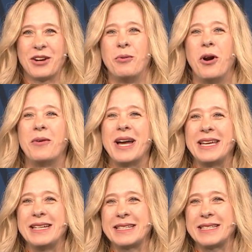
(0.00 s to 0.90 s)
Quora
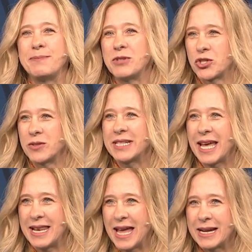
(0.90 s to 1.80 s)
ist, gibt es schon
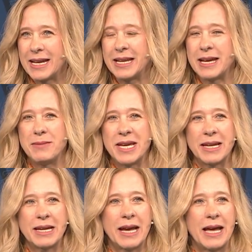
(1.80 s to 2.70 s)
sehr lange in
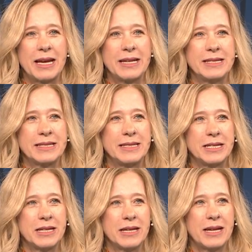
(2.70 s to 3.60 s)
Amerika, ist
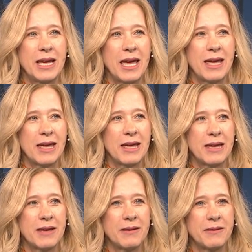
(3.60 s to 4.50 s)
eine
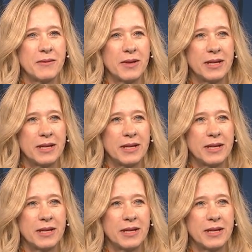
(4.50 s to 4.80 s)
äh,